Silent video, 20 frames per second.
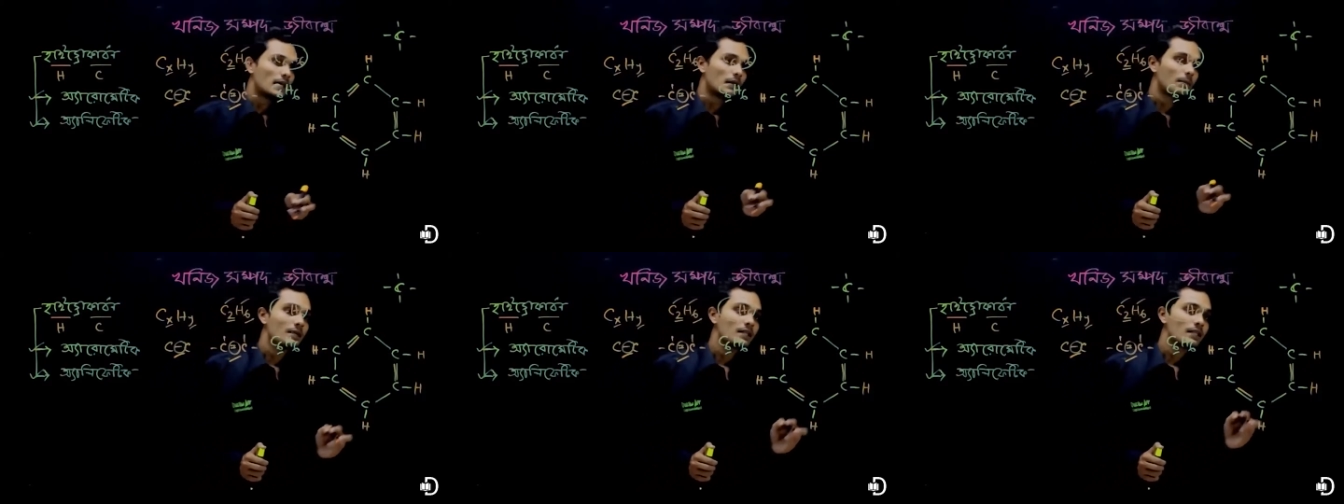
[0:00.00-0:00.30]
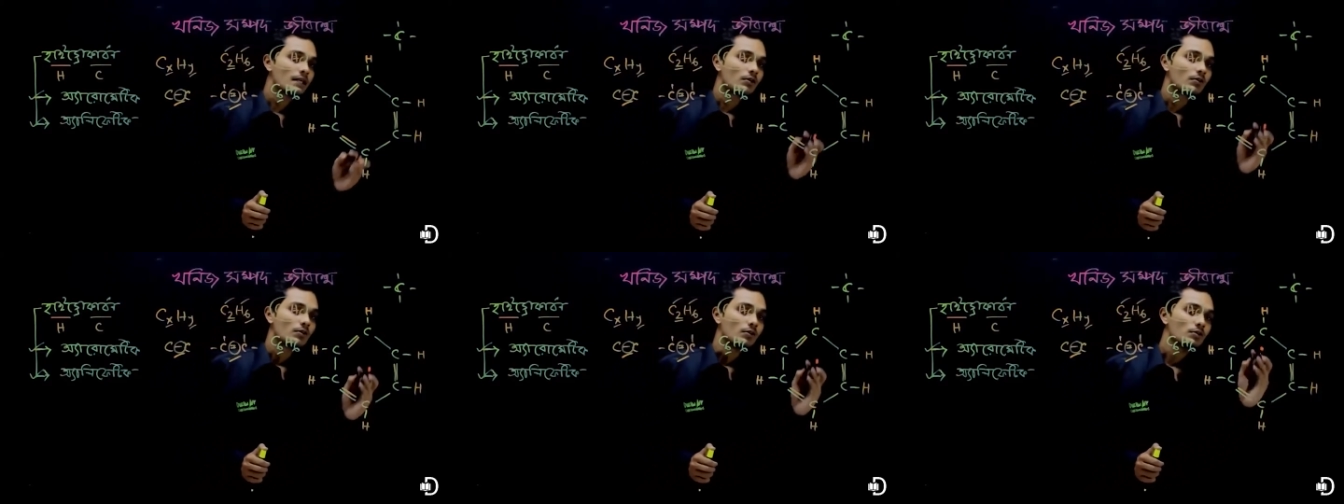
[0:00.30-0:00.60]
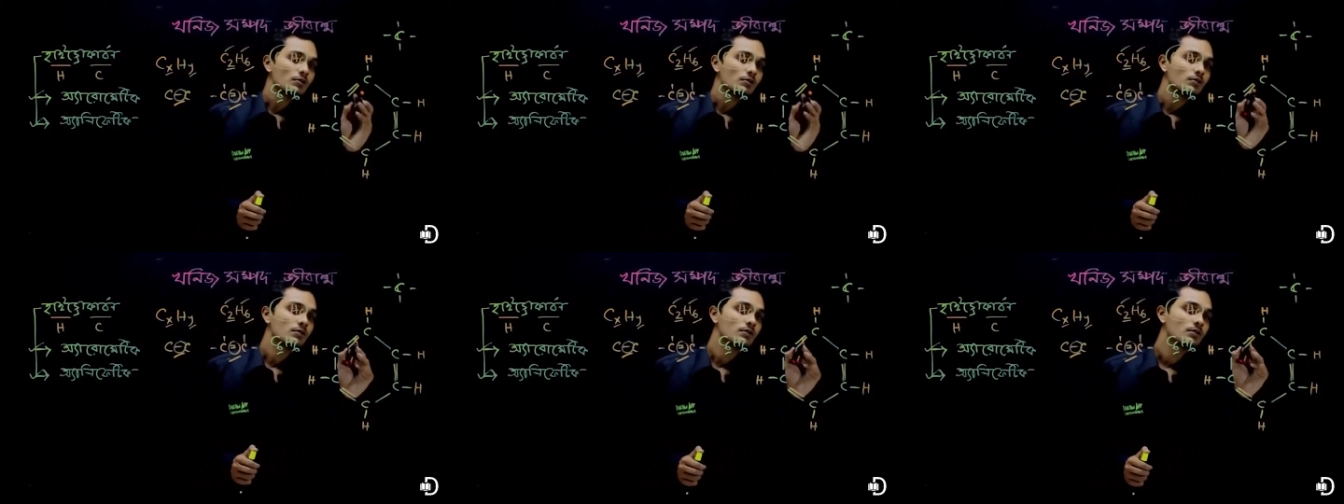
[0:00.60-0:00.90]
এবার
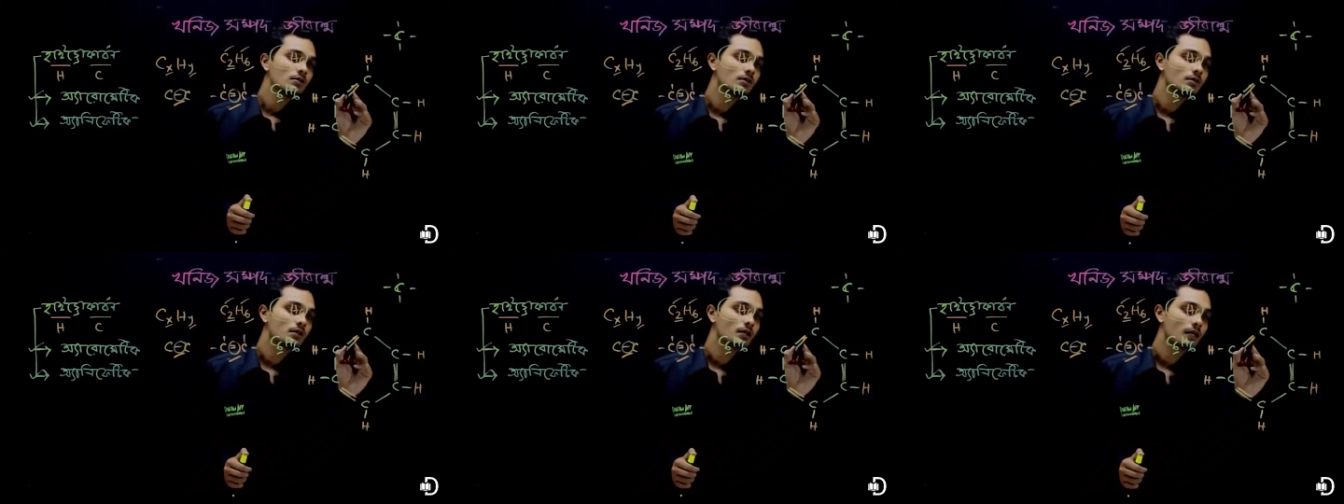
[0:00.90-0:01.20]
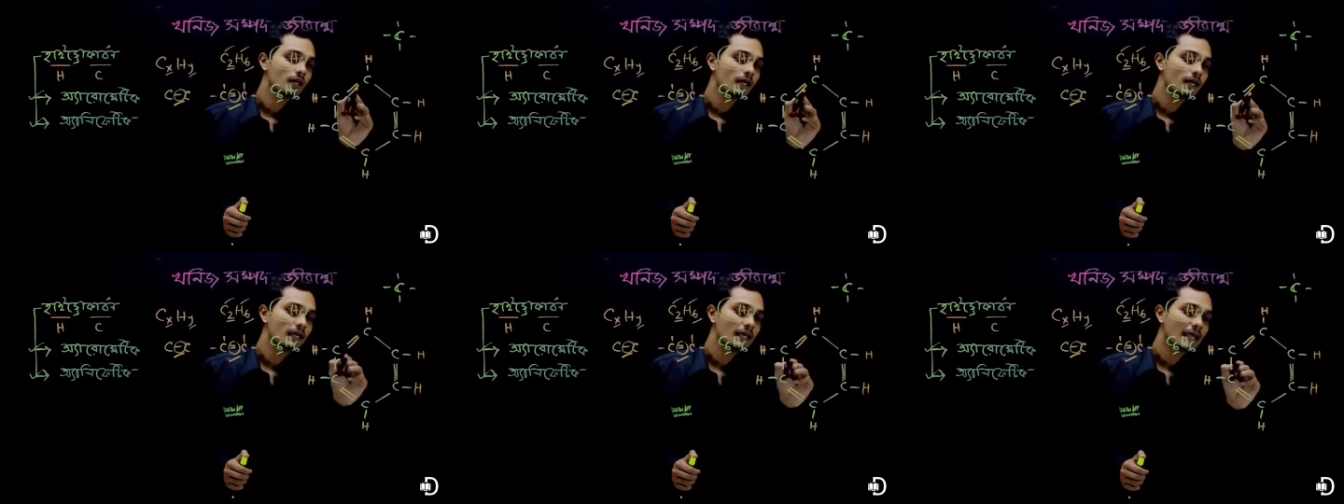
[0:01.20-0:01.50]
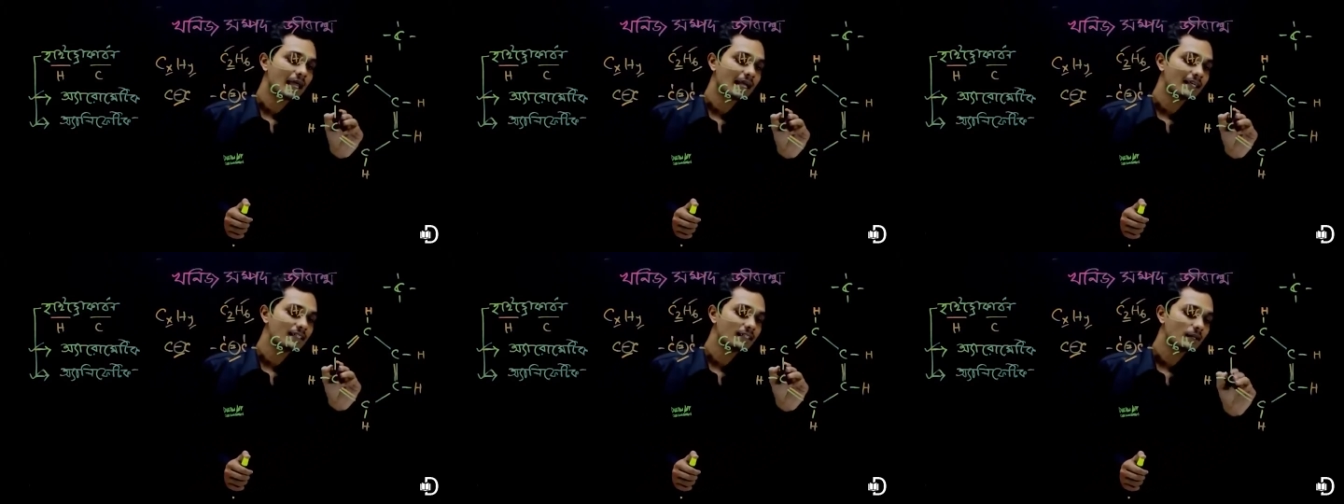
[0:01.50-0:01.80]
দেখো এই
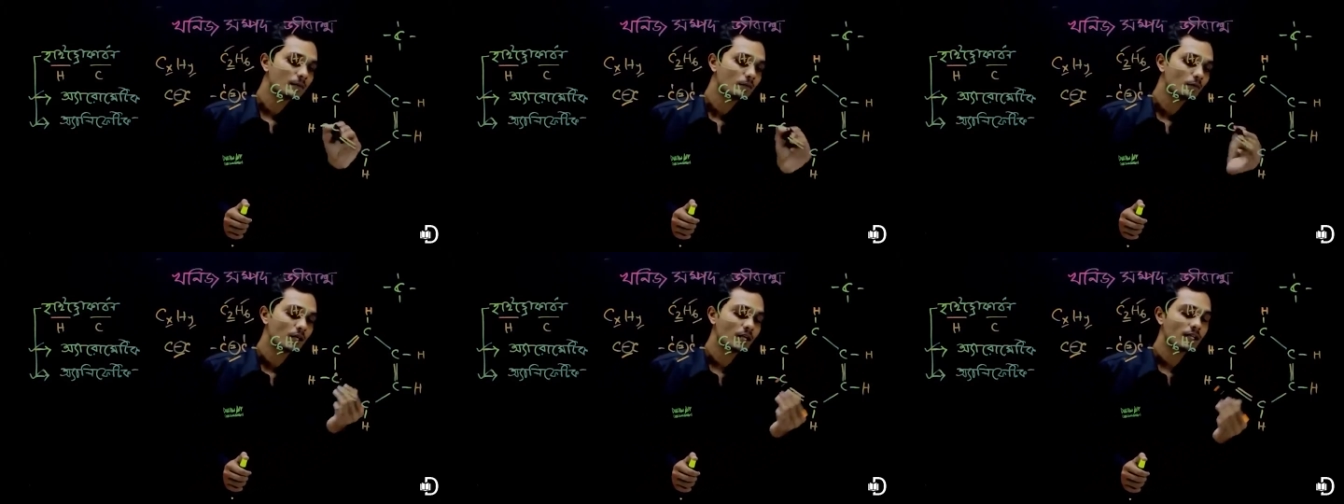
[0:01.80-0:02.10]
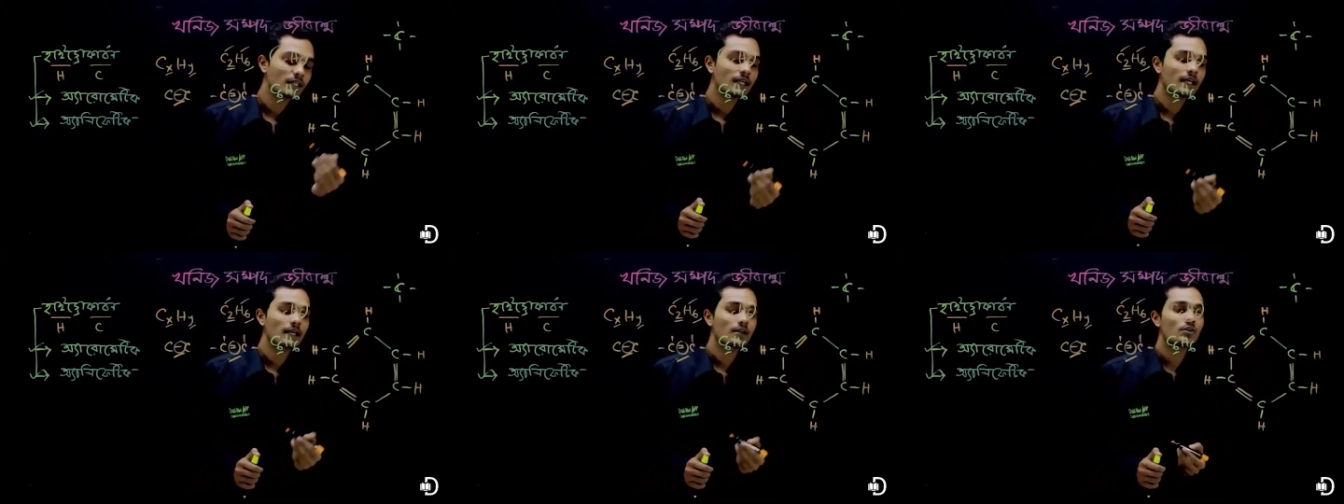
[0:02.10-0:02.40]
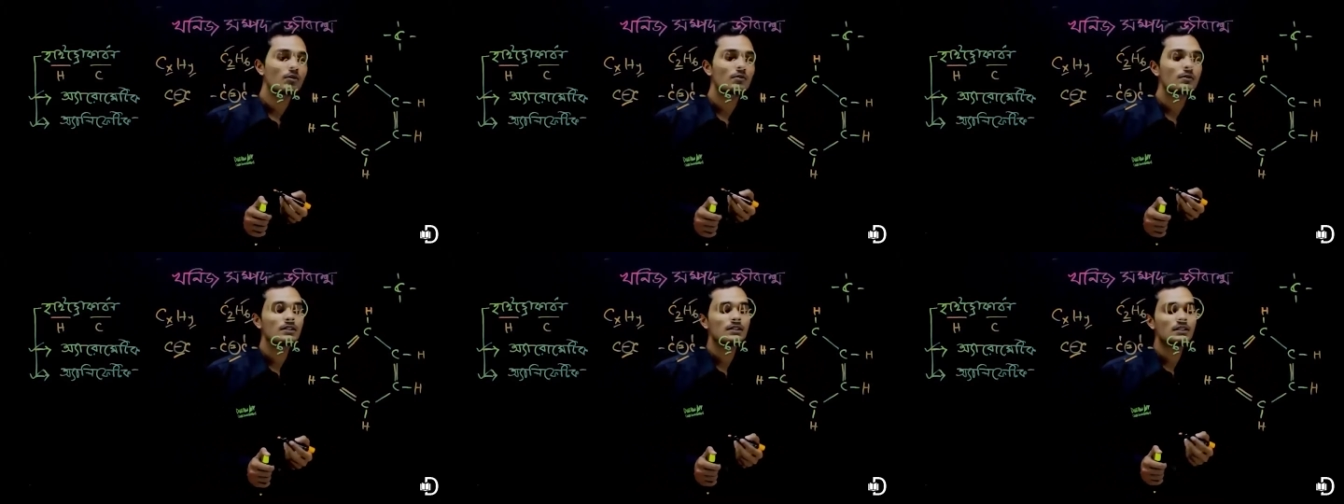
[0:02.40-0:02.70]
একটার পর একটা
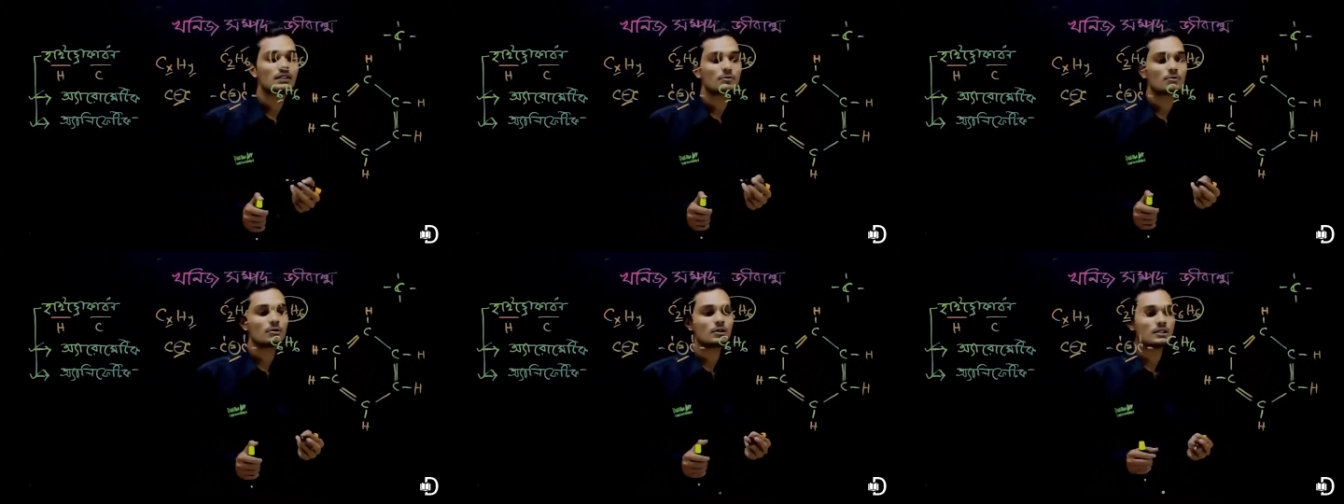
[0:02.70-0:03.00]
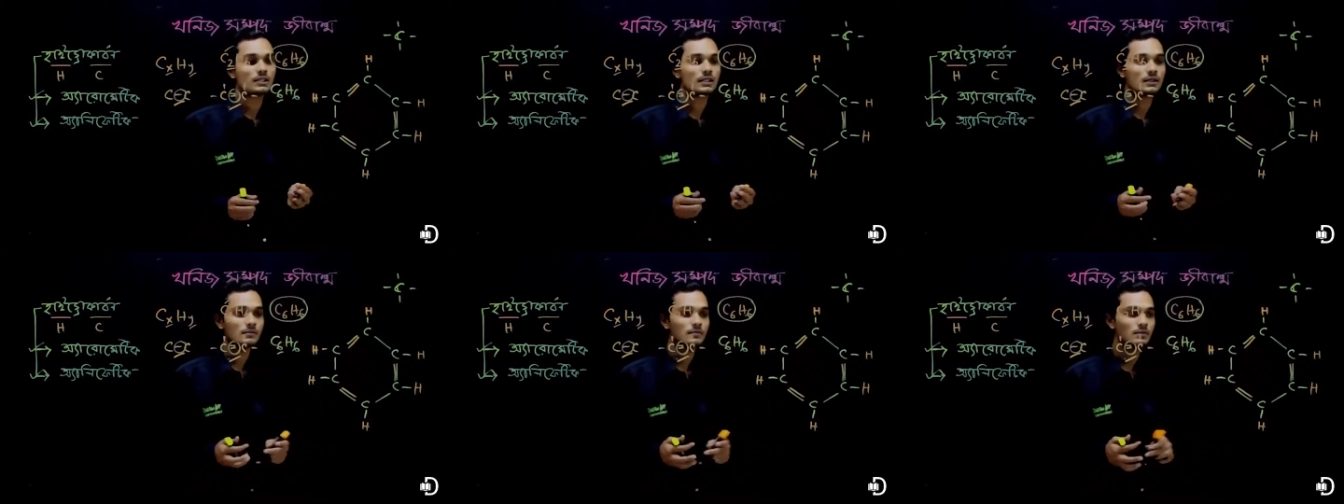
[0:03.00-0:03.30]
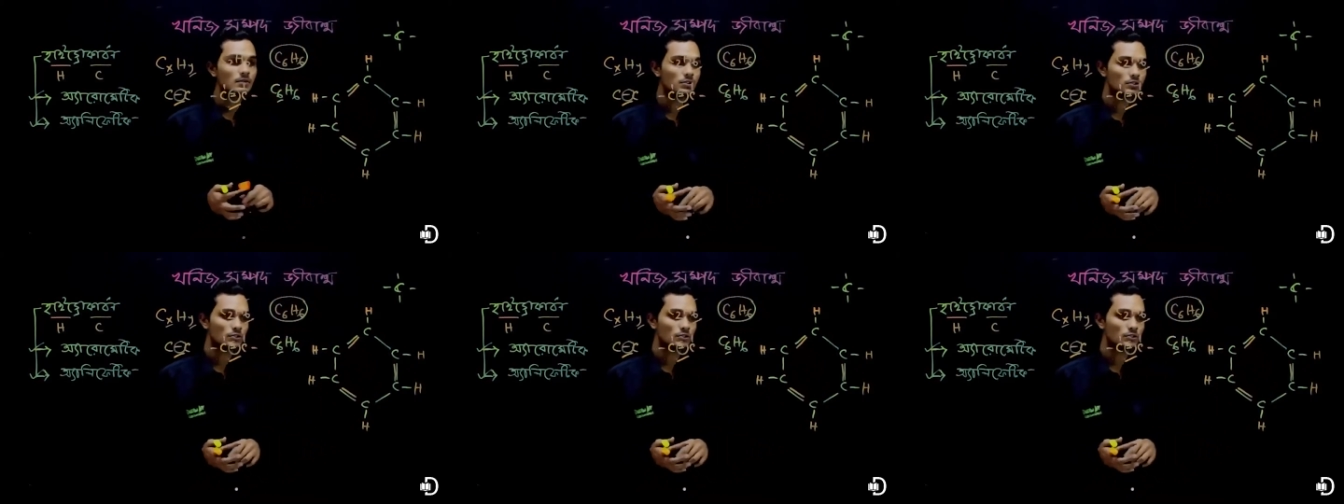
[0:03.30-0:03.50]
কেন আমরা দিতে বলেছিলাম